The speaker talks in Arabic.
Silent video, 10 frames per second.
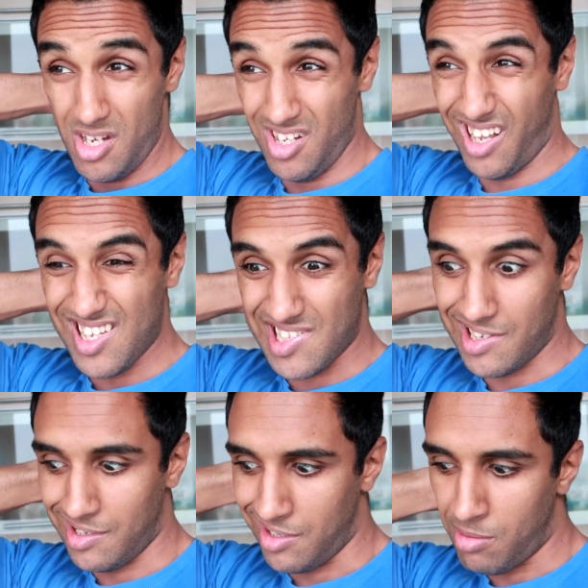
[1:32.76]
يعني
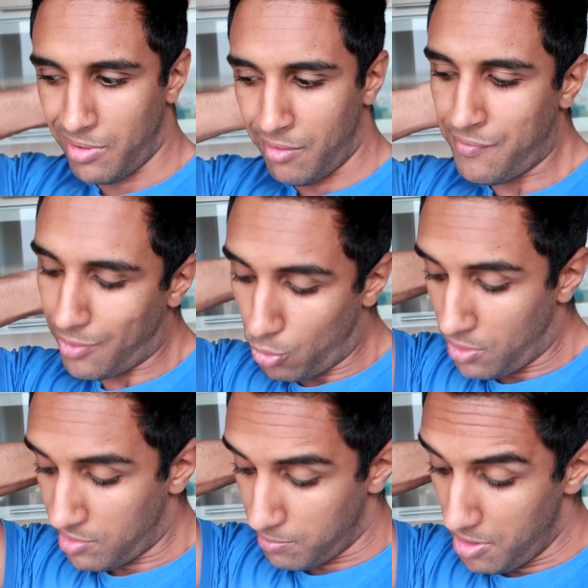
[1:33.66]
خاصني دابا كنفيق
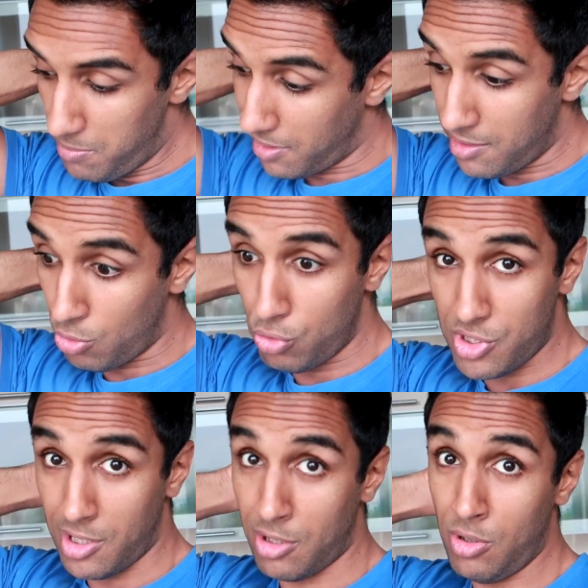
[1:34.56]
كل صباح ما كناكلش
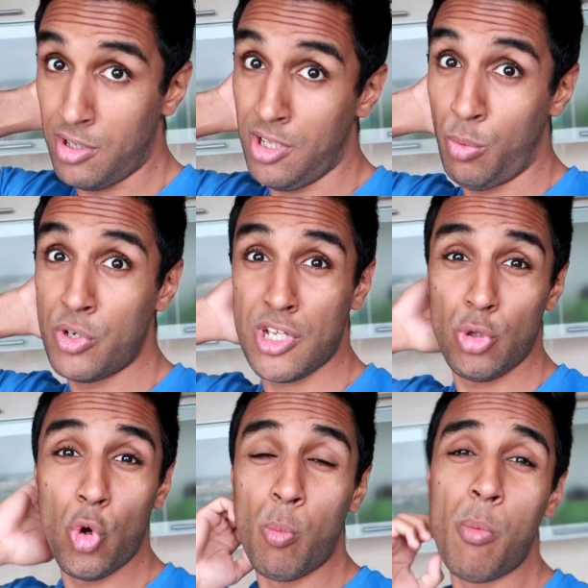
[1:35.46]
هاد الحوايج
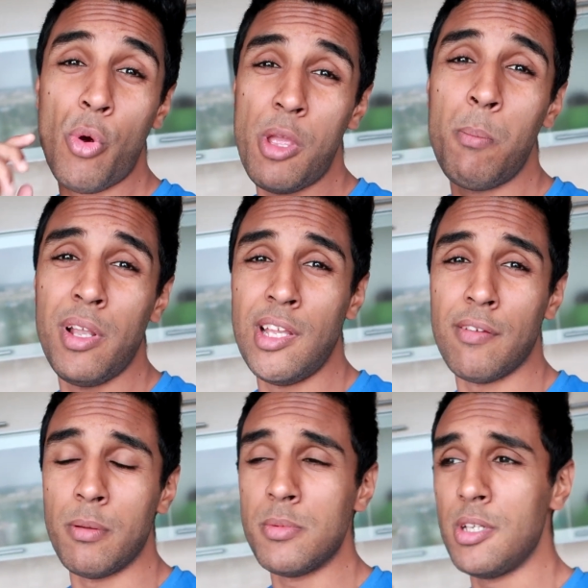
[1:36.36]
هادو هما مهمين ليا
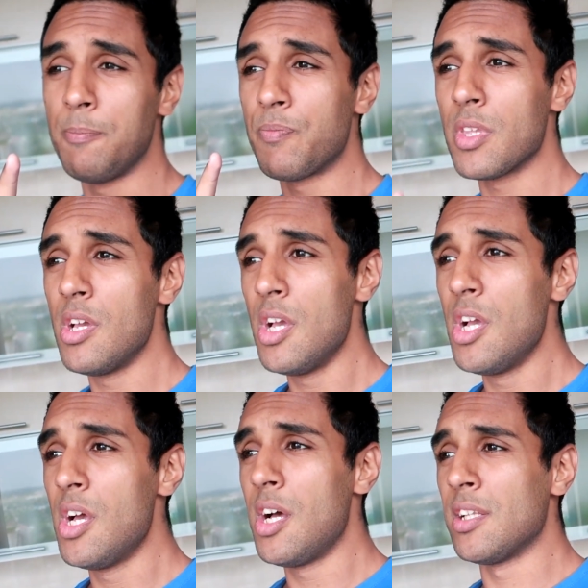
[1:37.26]
فهمتي
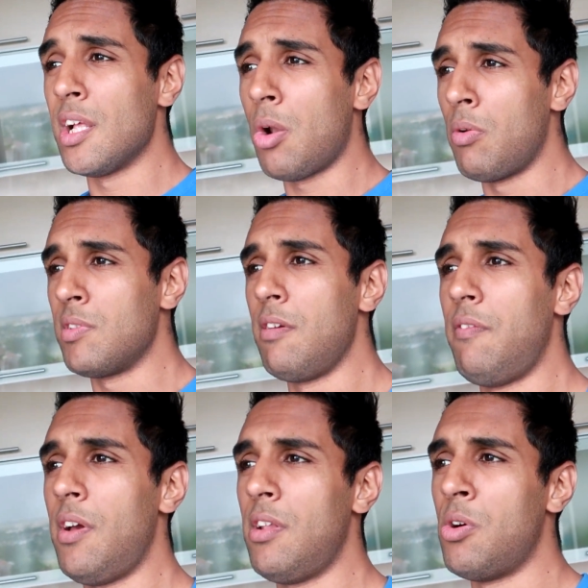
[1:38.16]
ضروري كيف
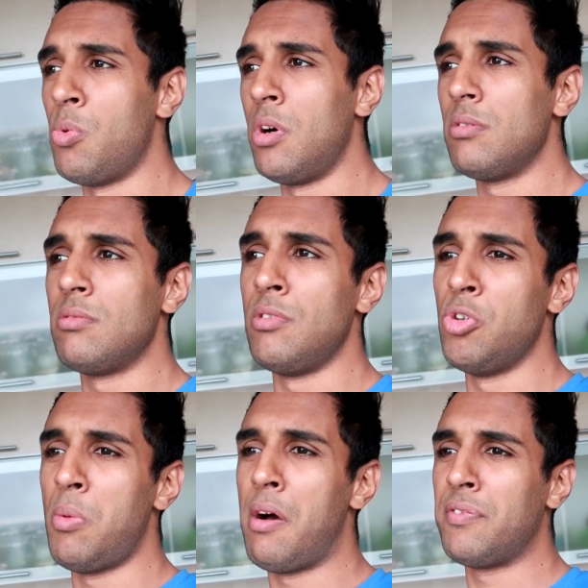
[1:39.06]
هذا هو
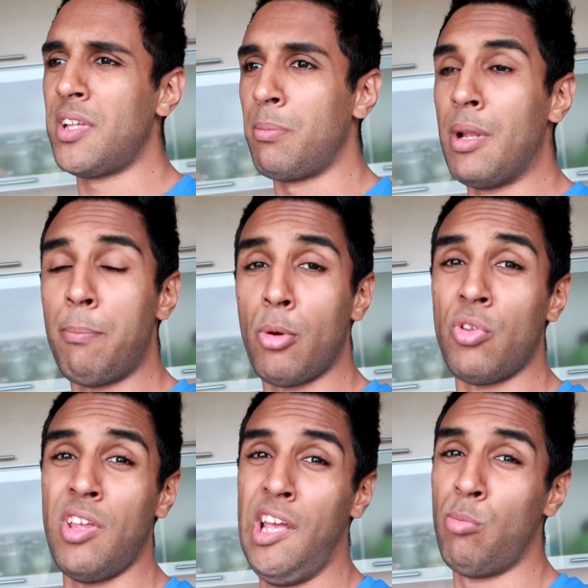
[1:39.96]
اليوم غنفطر بلا
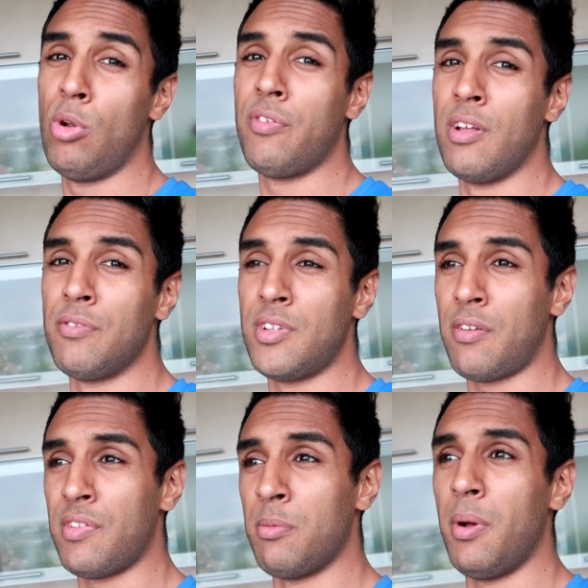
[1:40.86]
بروتين حيت مولف كنفطر
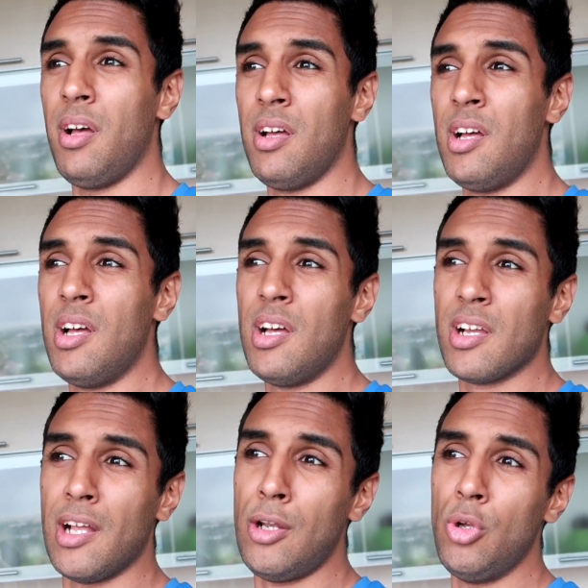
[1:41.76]
في الصباح
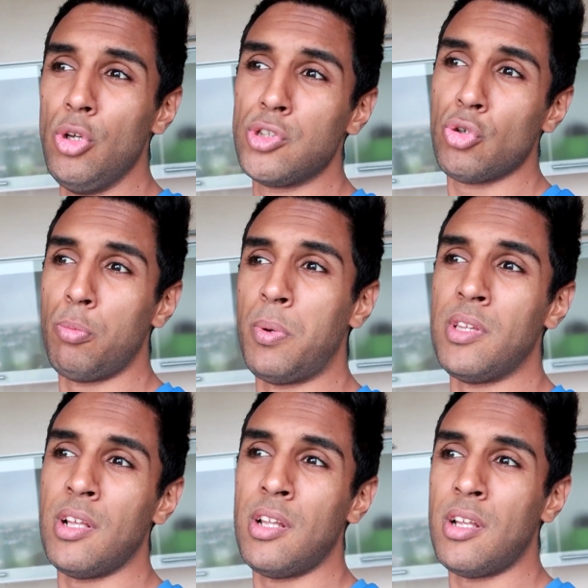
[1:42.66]
كنلوح سكوبه
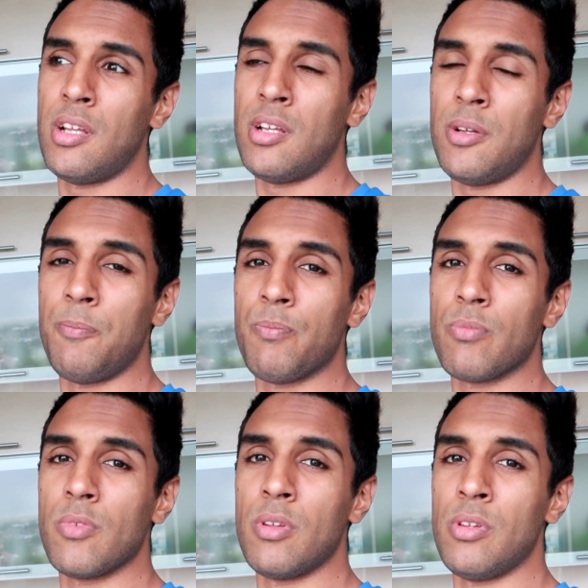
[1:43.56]
ديال
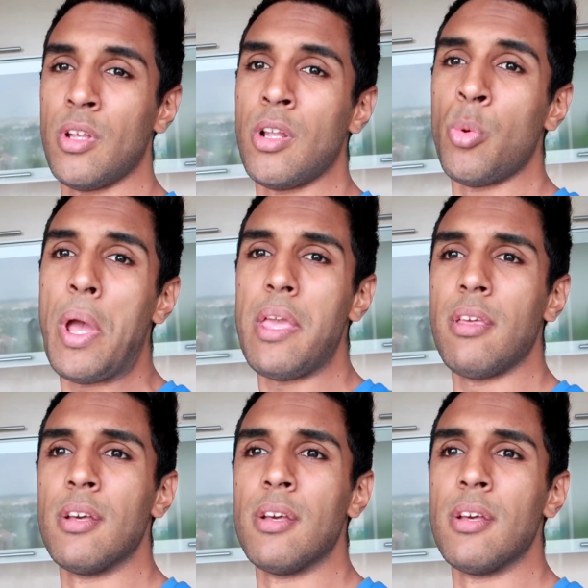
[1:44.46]
من ديال الواي